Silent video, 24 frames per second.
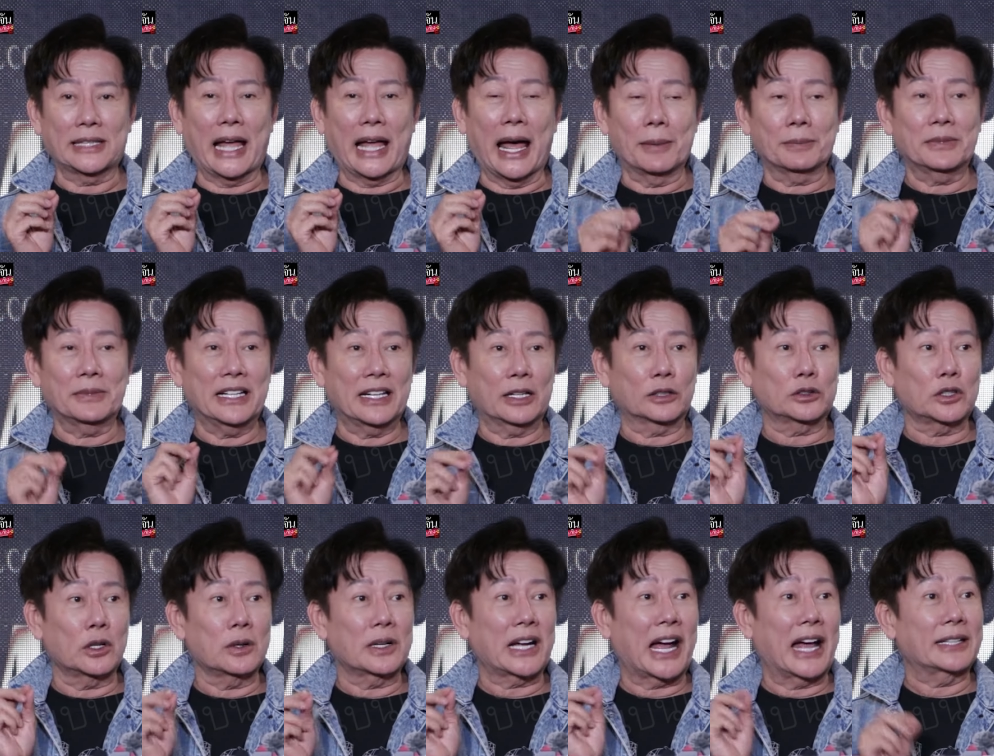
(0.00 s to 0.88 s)
ตามที่เรา
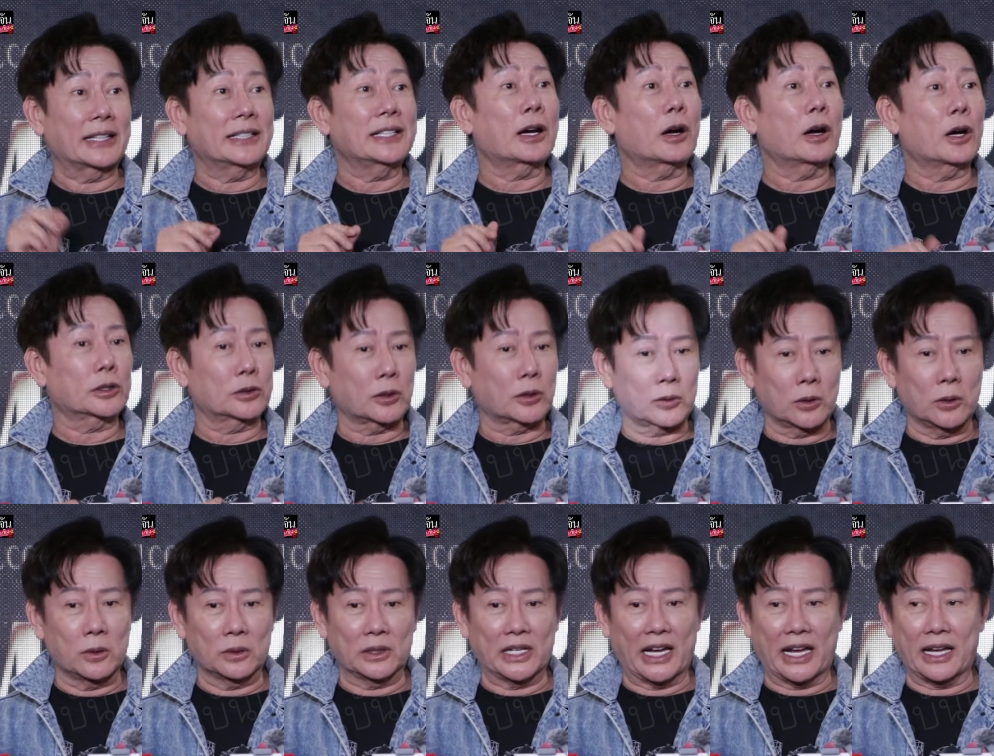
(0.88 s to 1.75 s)
ต้องการที่ข้อตก
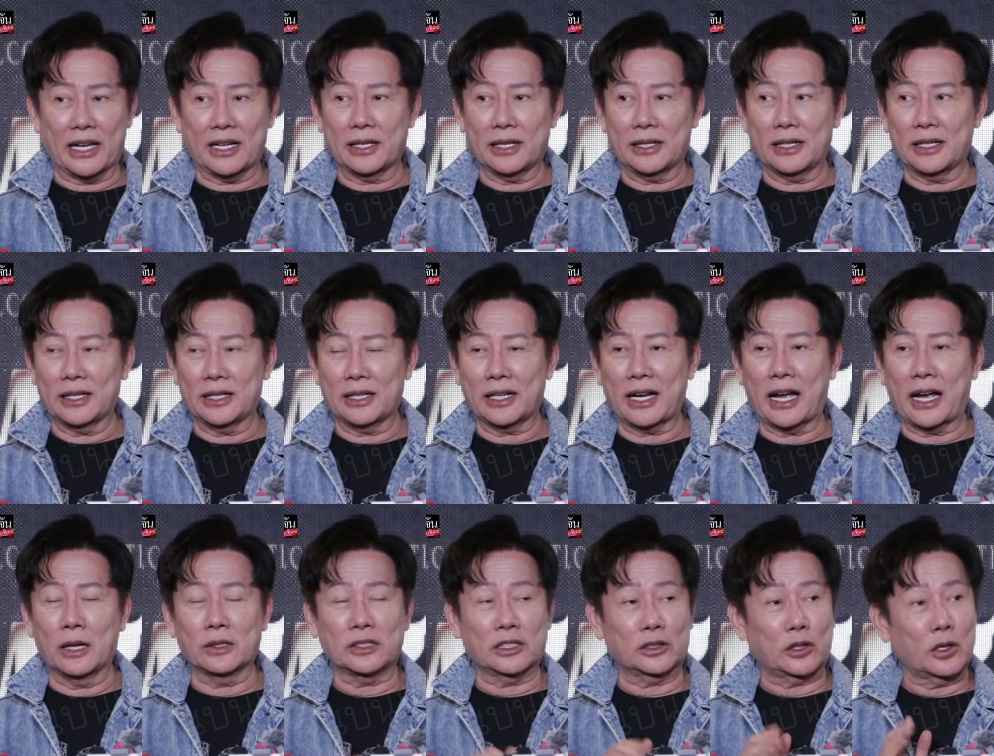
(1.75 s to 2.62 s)
ลงเนี่ย
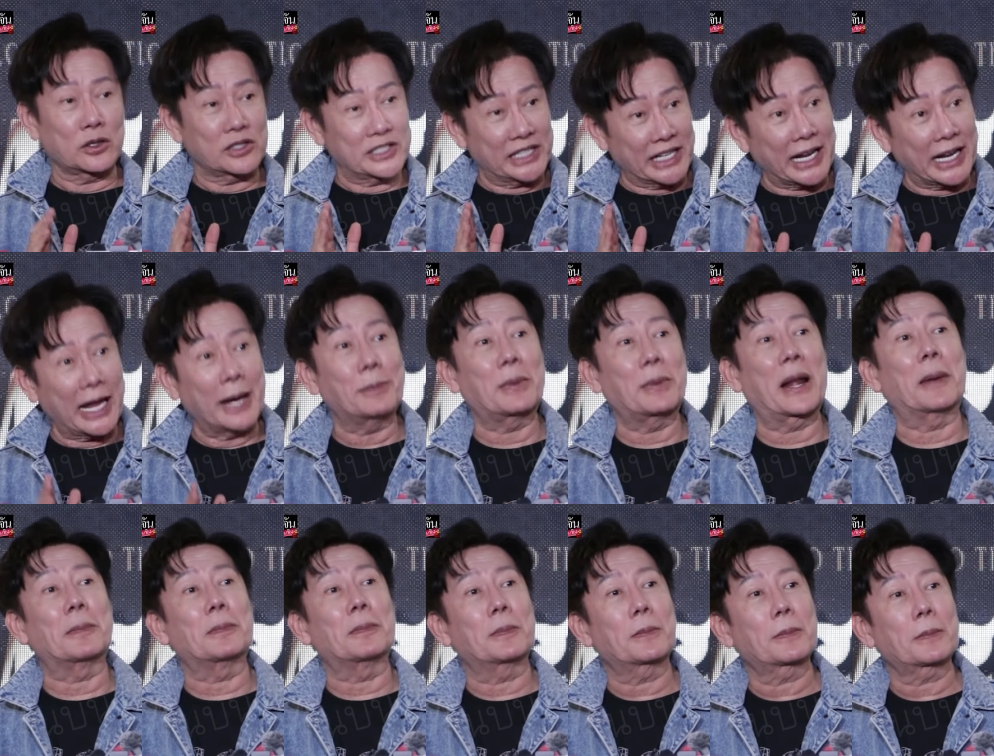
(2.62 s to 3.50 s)
เขาจะต้องเสียค่าป
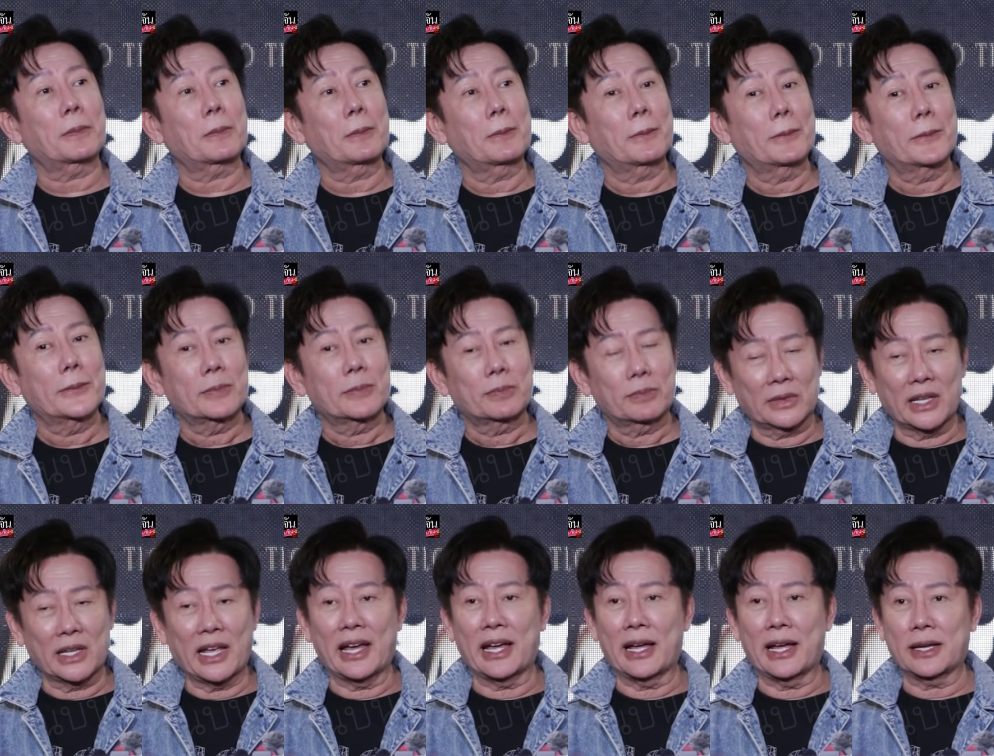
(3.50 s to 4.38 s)
รับ
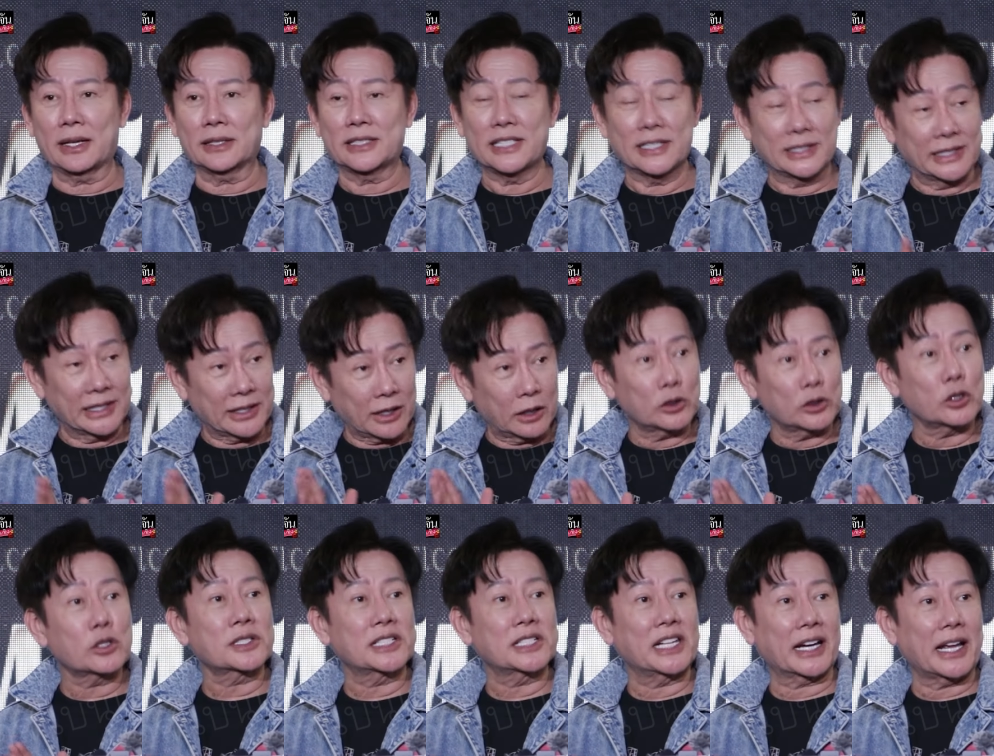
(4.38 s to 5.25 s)
นะฮะจริงๆเราก็
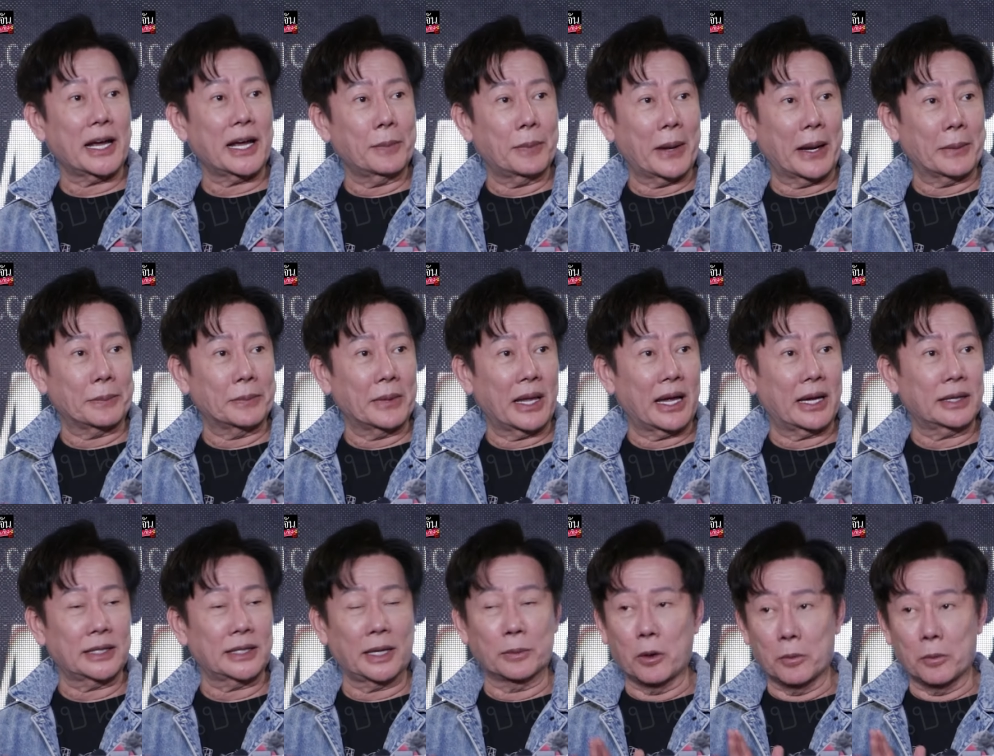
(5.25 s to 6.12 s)
ต้องเสียค่าปรับนะ
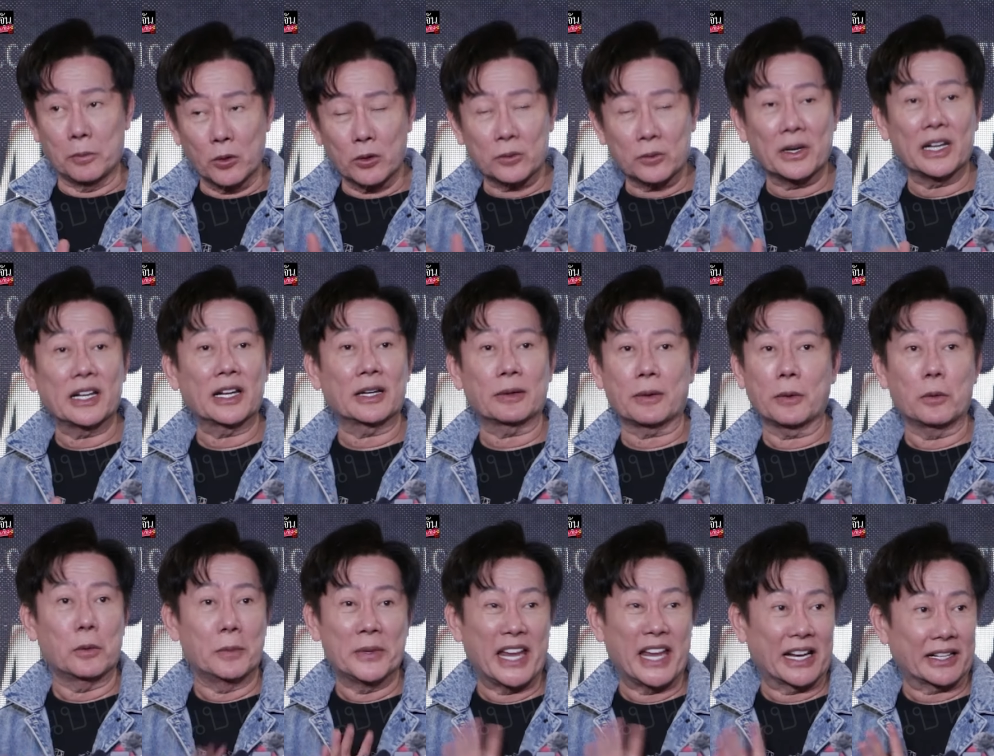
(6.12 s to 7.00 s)
แต่ผมพูดไว้เลย
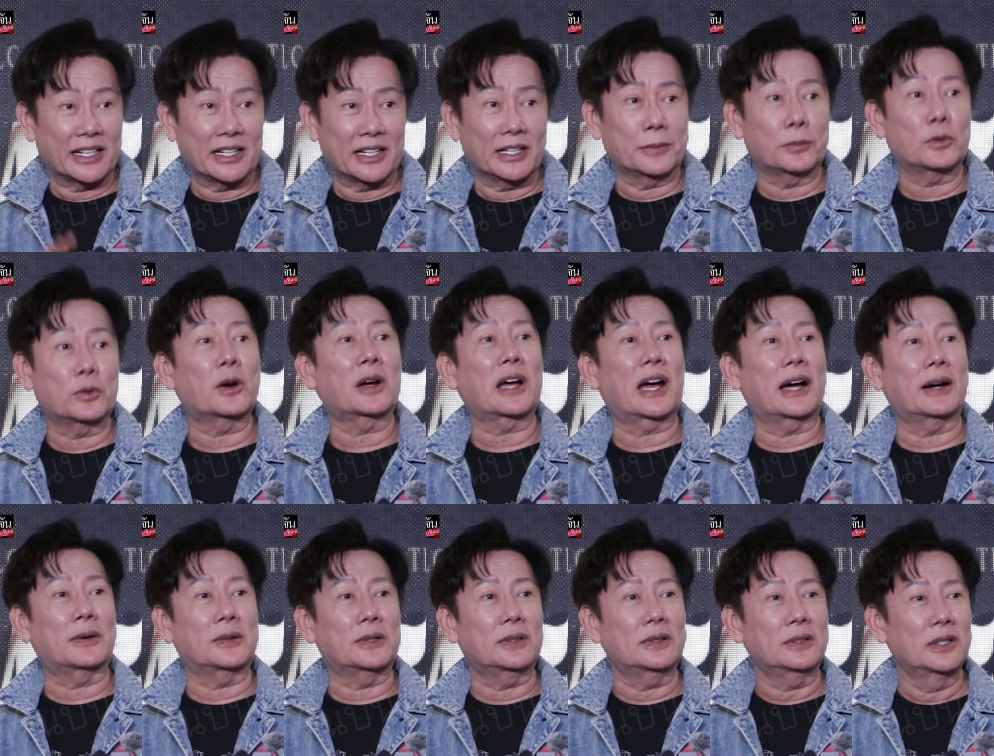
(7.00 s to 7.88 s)
ว่าผมไม่อยากได้เงินพวก
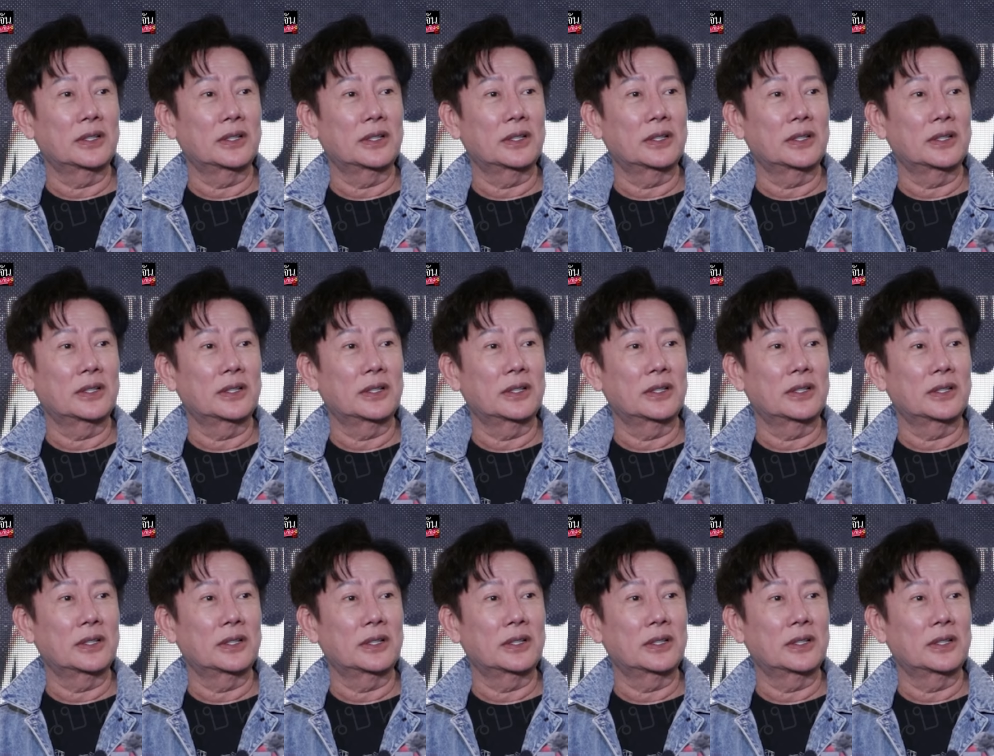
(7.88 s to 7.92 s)
เขา